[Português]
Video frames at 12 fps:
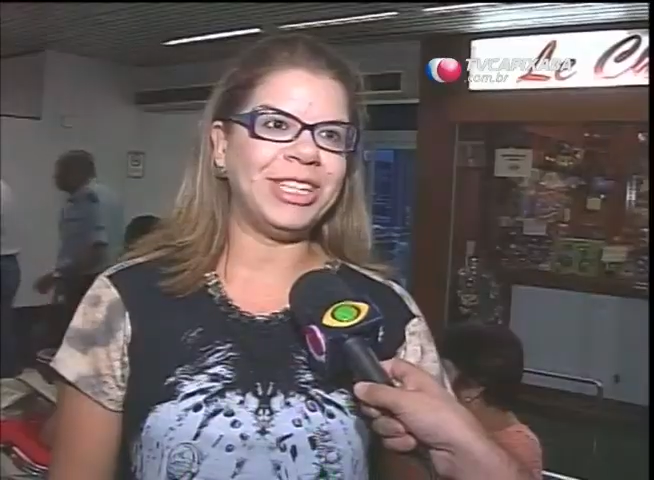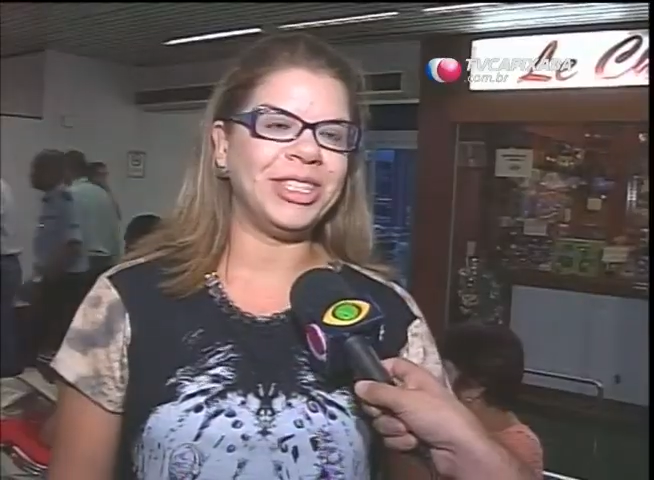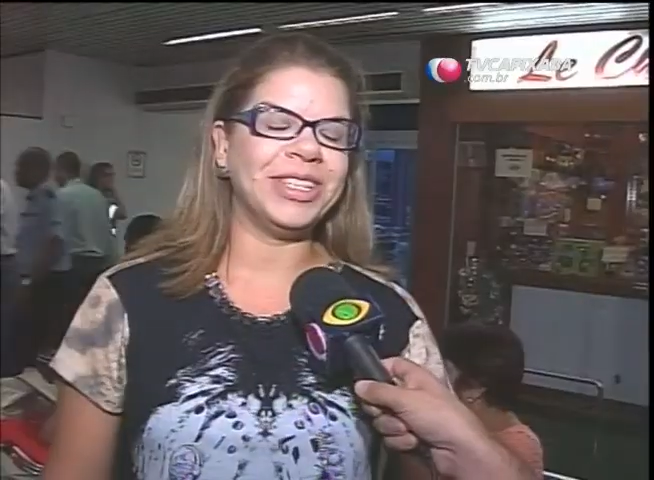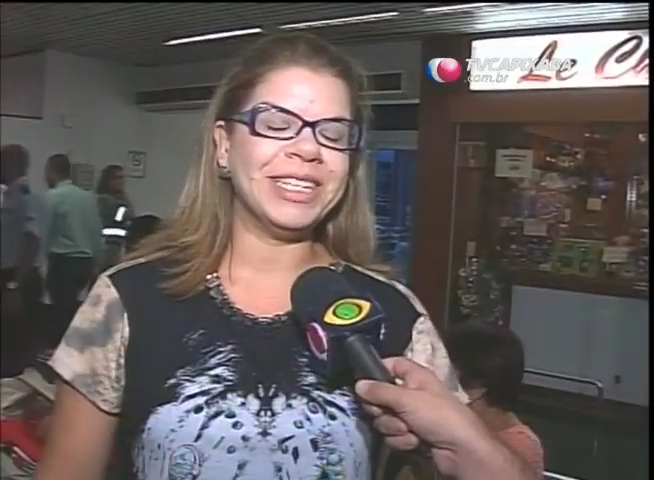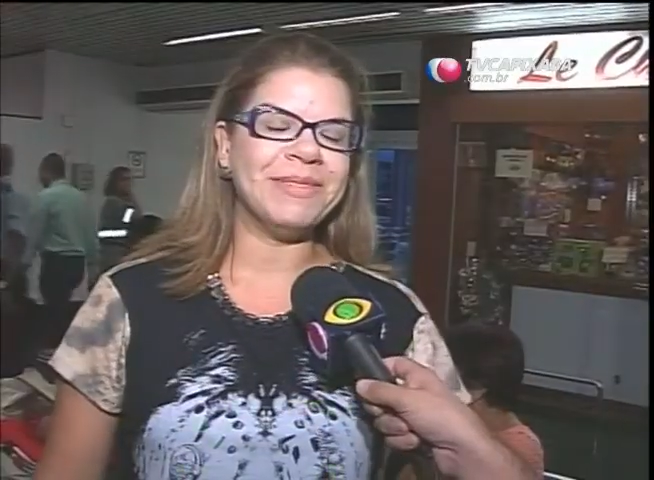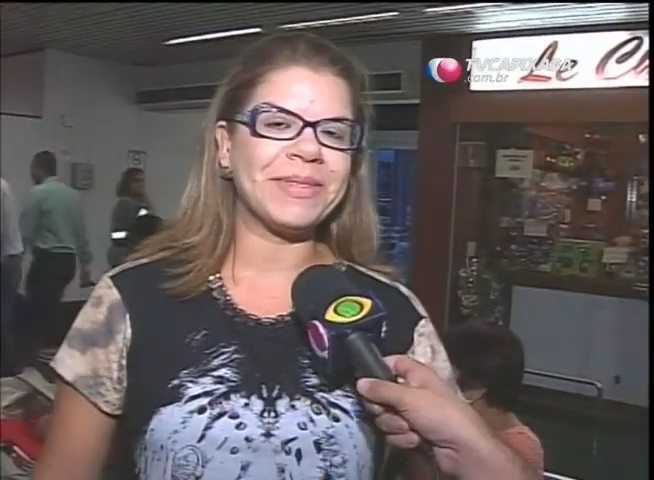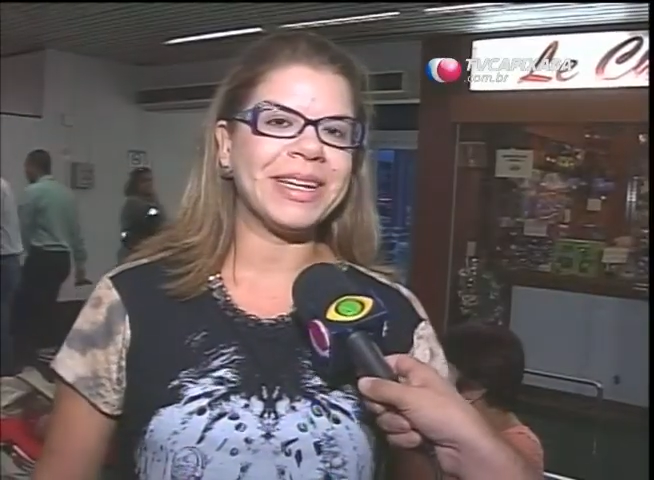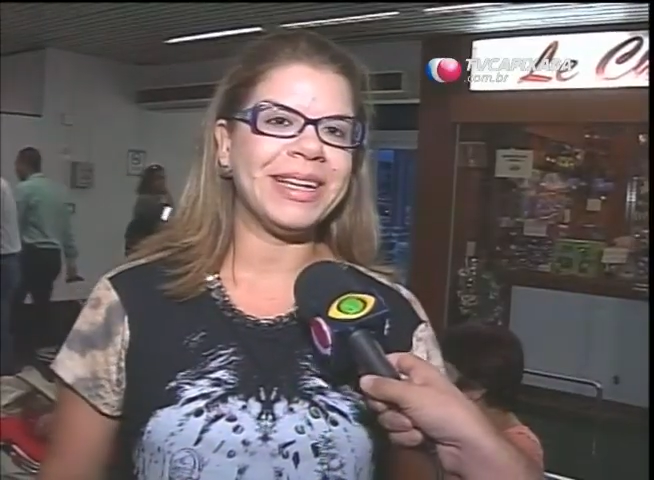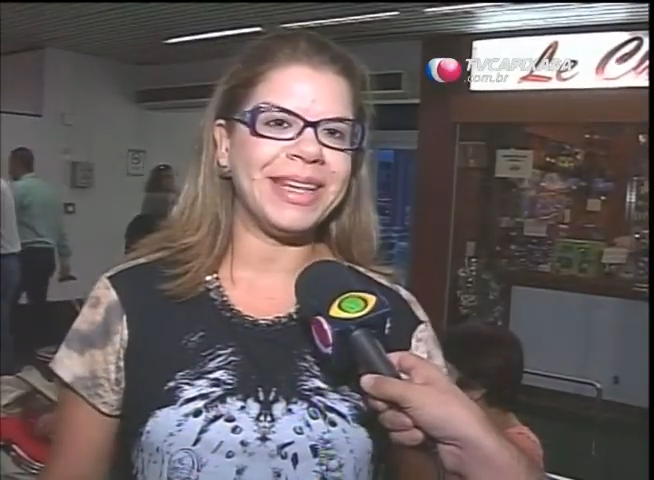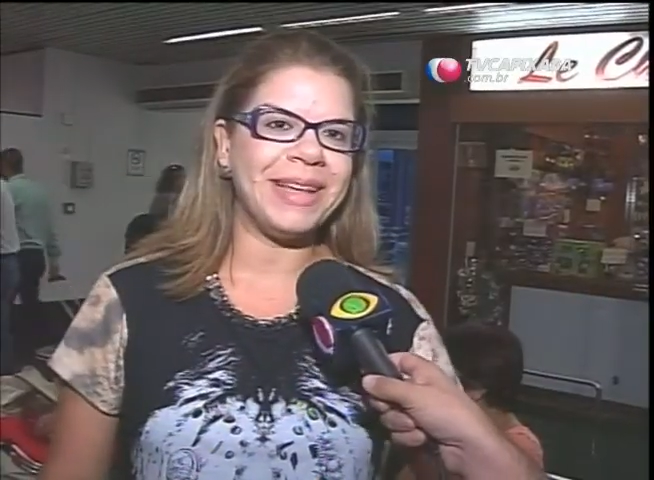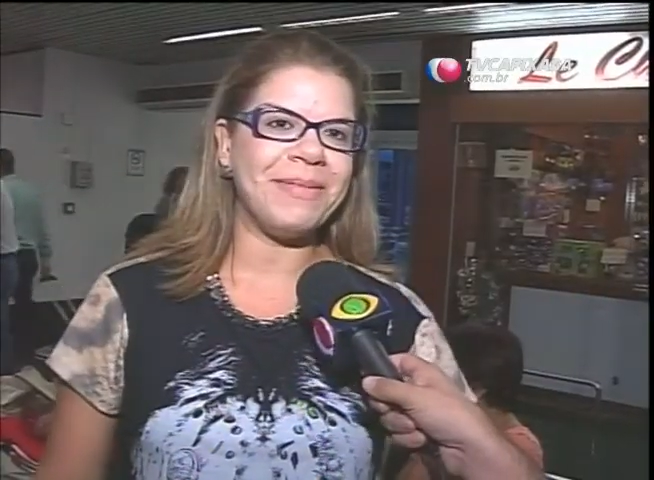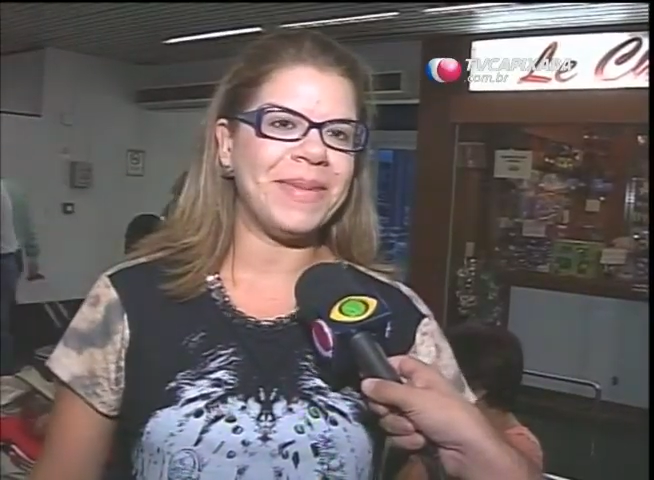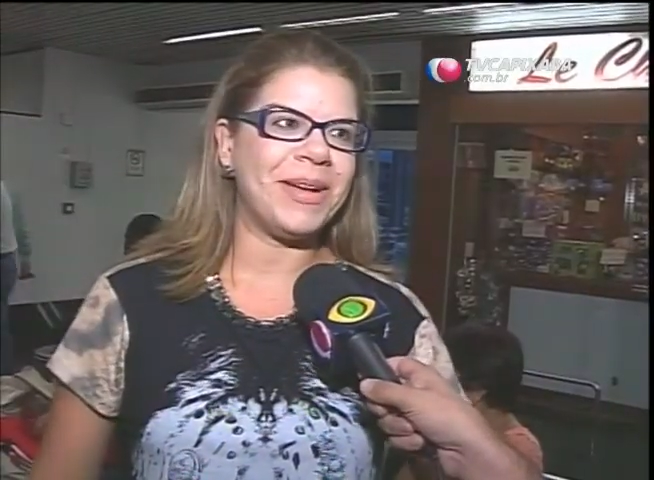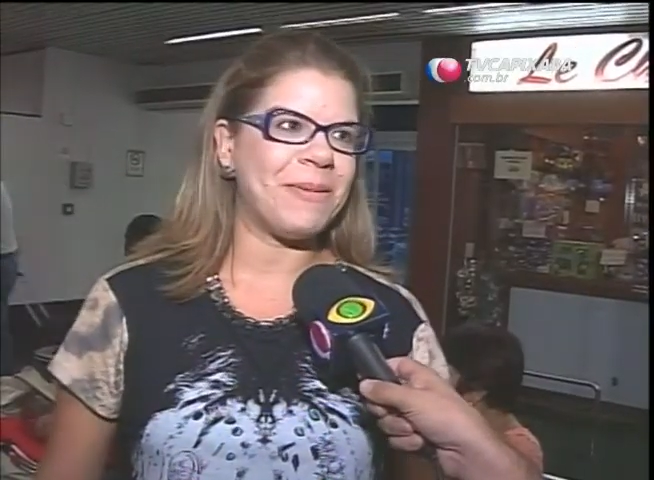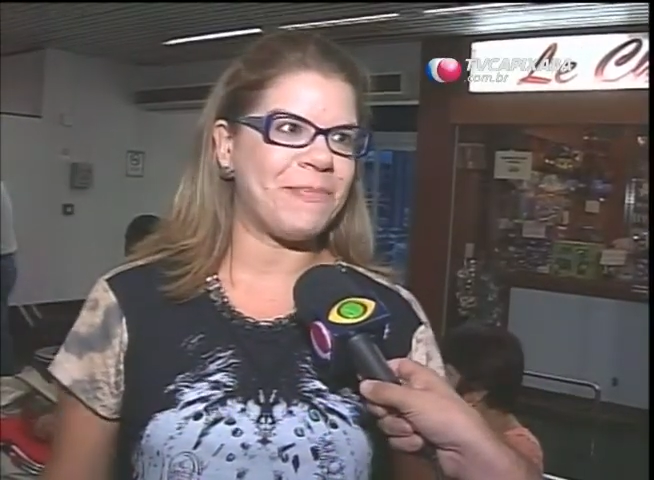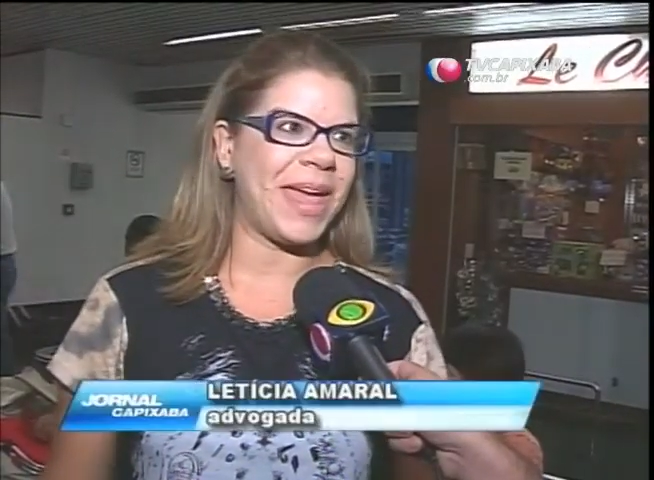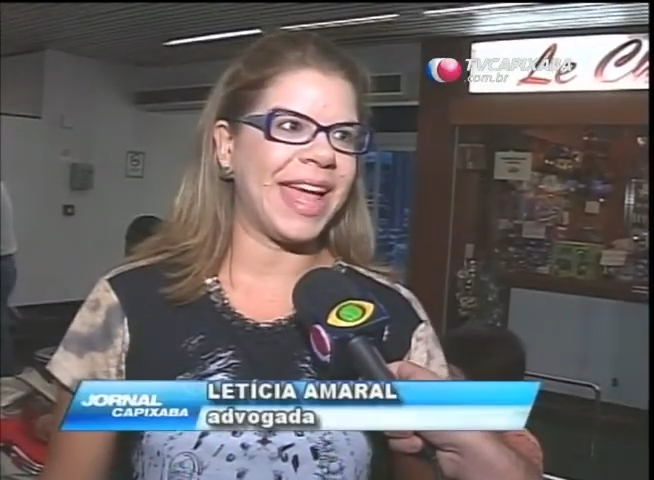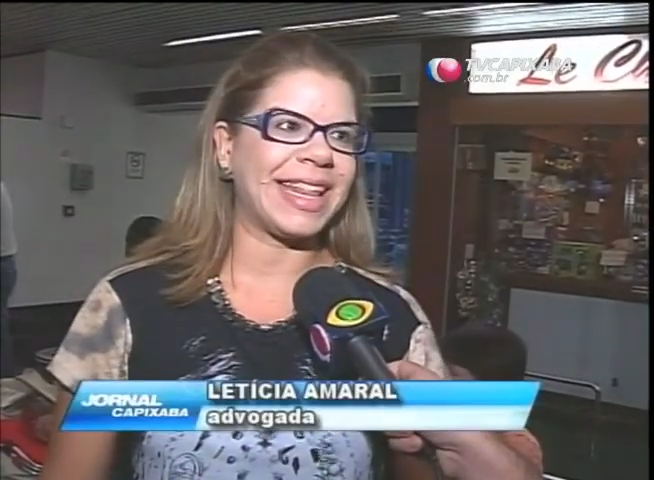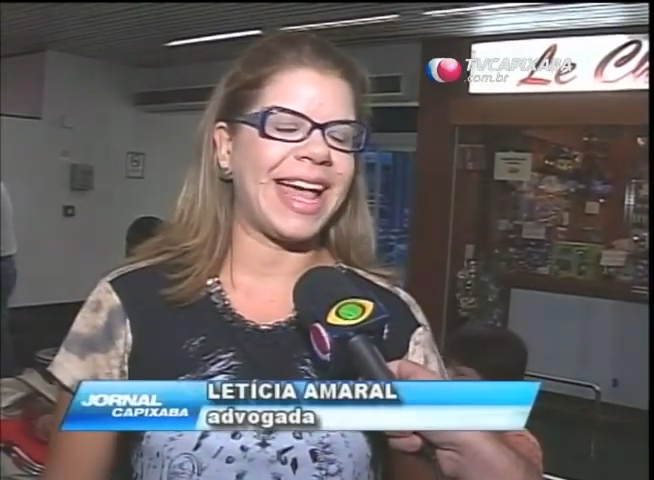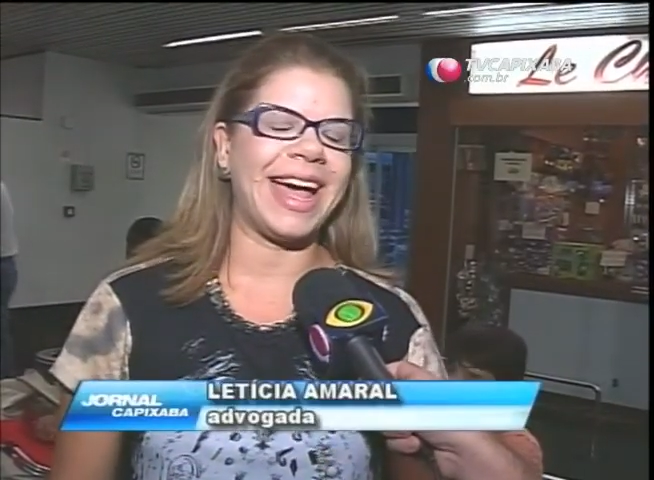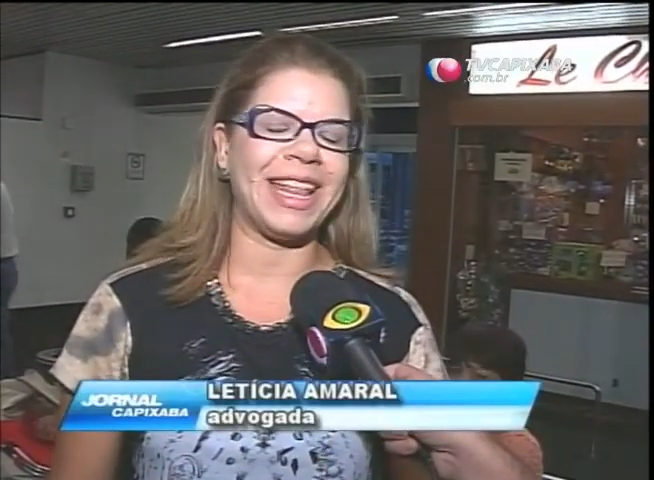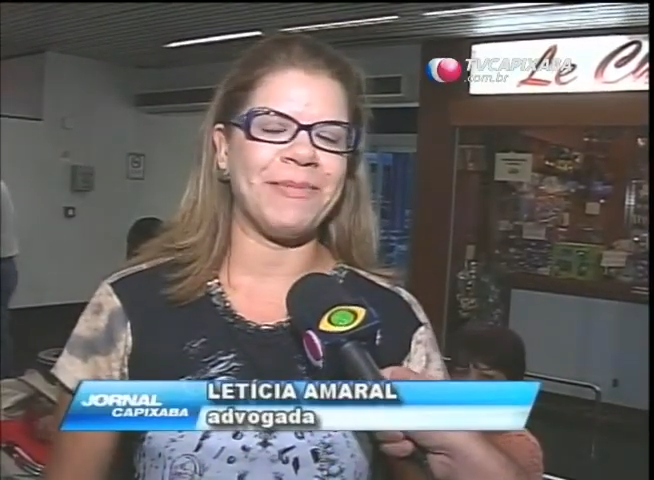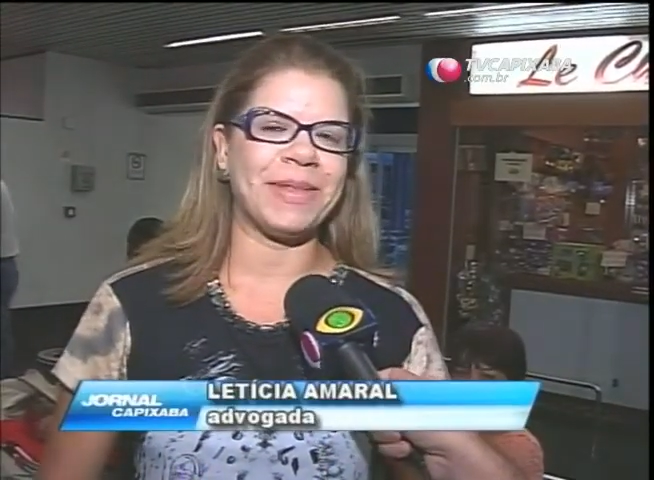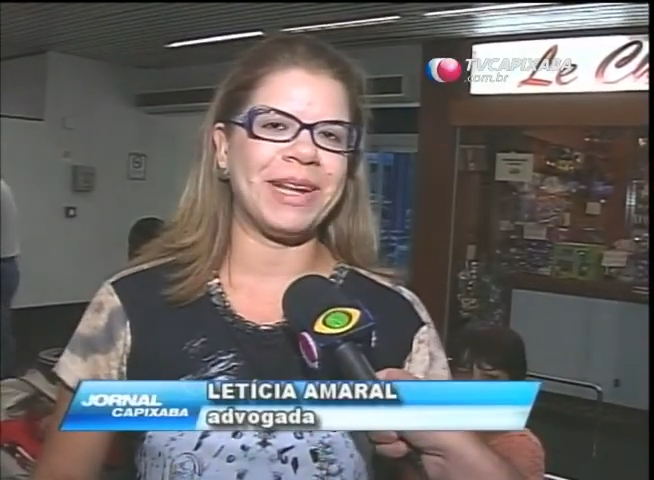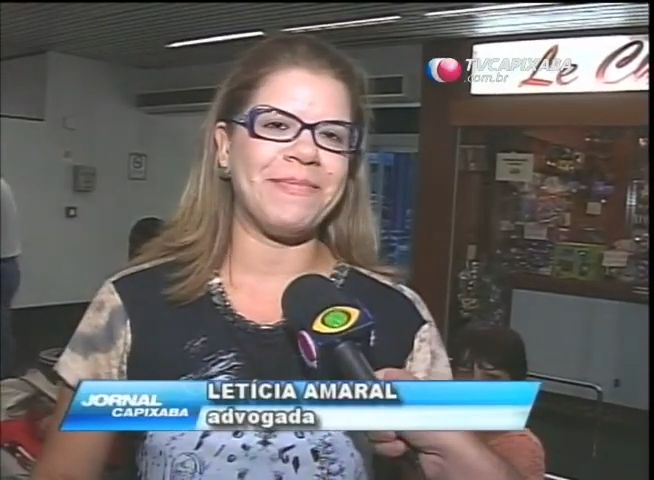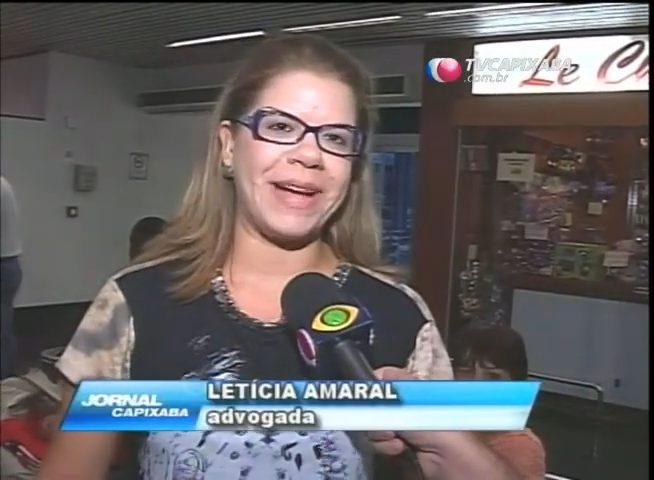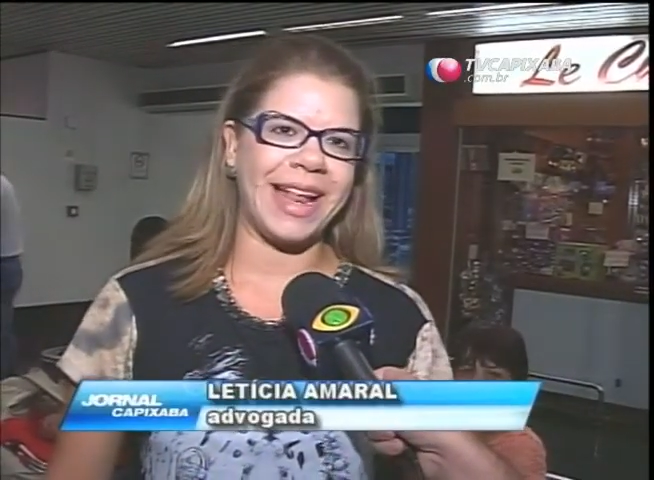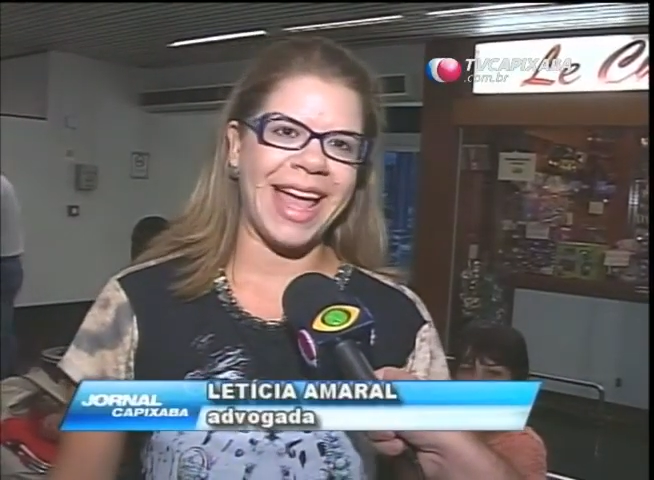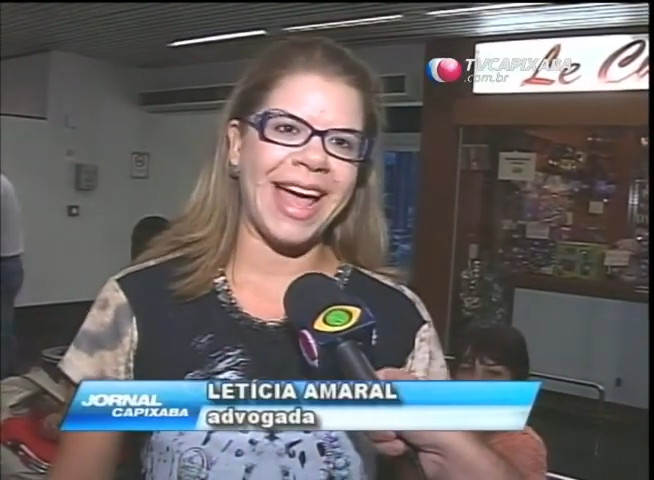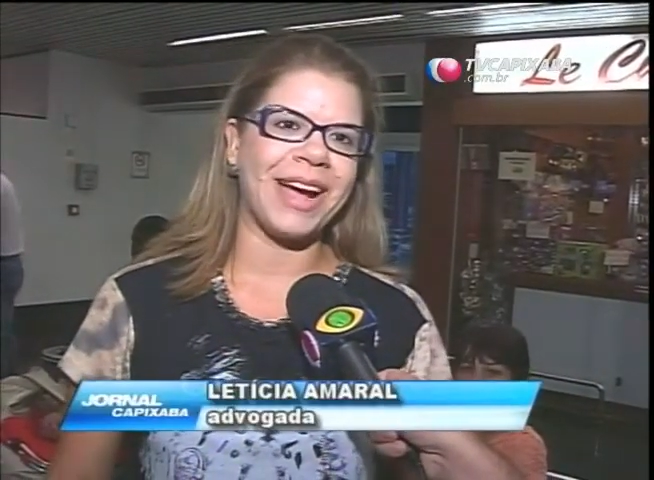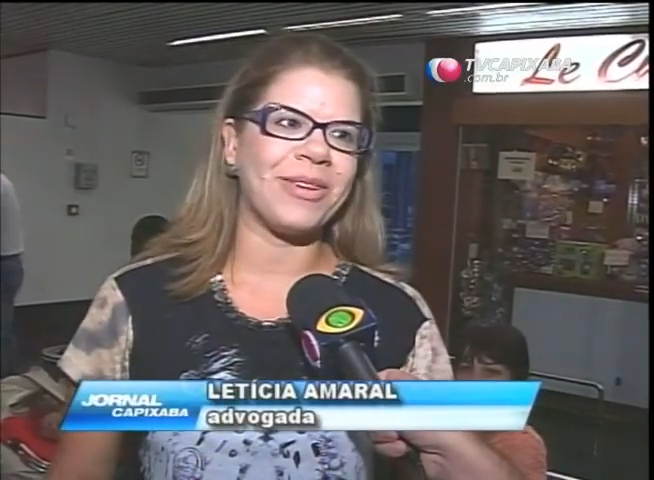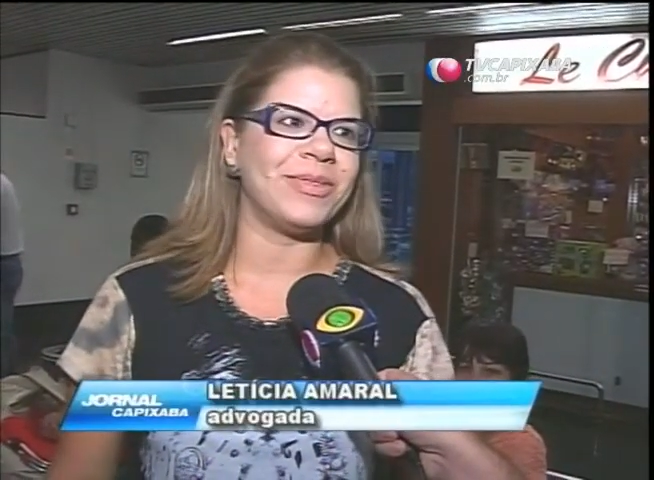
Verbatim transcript: dinâmica é meio apertada para trabalhar,